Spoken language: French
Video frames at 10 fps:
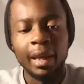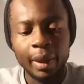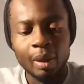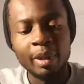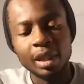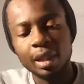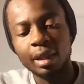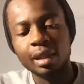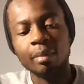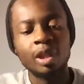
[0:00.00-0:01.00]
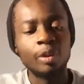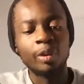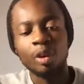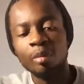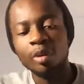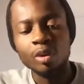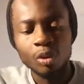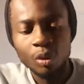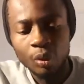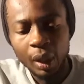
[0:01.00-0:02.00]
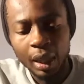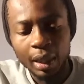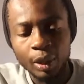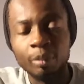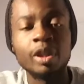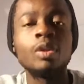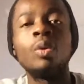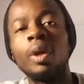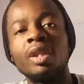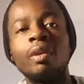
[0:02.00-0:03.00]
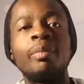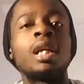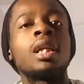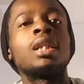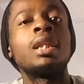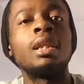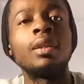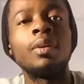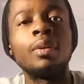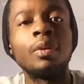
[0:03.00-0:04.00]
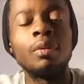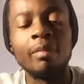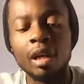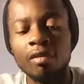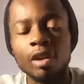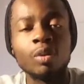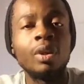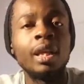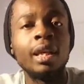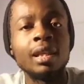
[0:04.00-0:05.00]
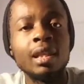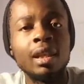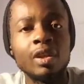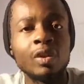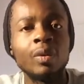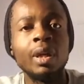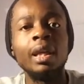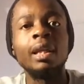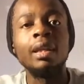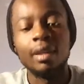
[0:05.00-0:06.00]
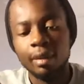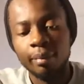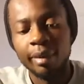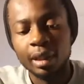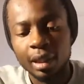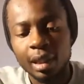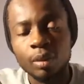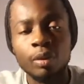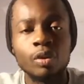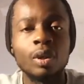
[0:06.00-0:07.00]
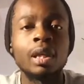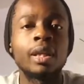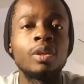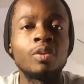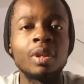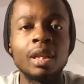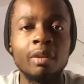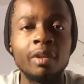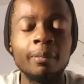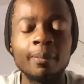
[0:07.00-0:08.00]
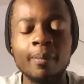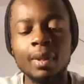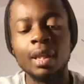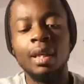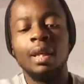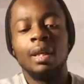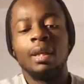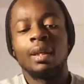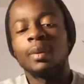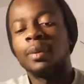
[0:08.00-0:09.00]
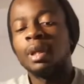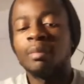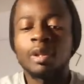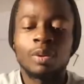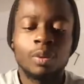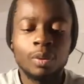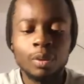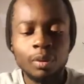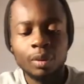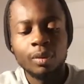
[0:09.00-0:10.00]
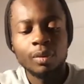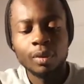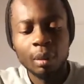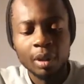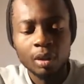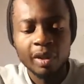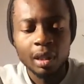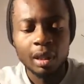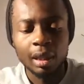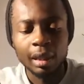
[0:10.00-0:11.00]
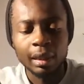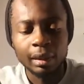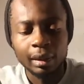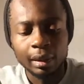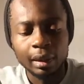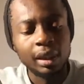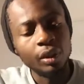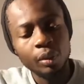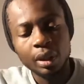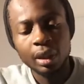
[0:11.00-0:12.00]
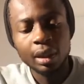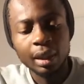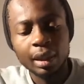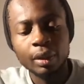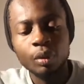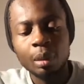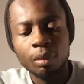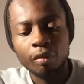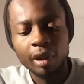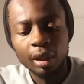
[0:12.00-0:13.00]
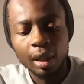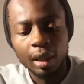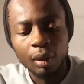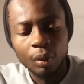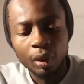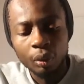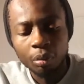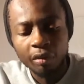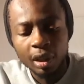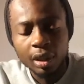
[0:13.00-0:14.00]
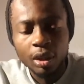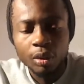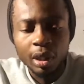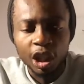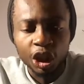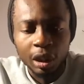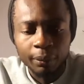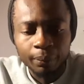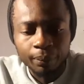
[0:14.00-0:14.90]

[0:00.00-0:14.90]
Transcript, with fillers: Et dans mes temps, récemment, je retombe dessus et je me dis donc, ok, je vais partager euh, ma réflexion derrière cette question et, et partager la conclusion à laquelle je suis arrivé. Donc, dans Matthieu 11, à partir du verset 13, Jésus dit, quand tous les prophètes et la loi ont prophétisé jusqu'à Jean.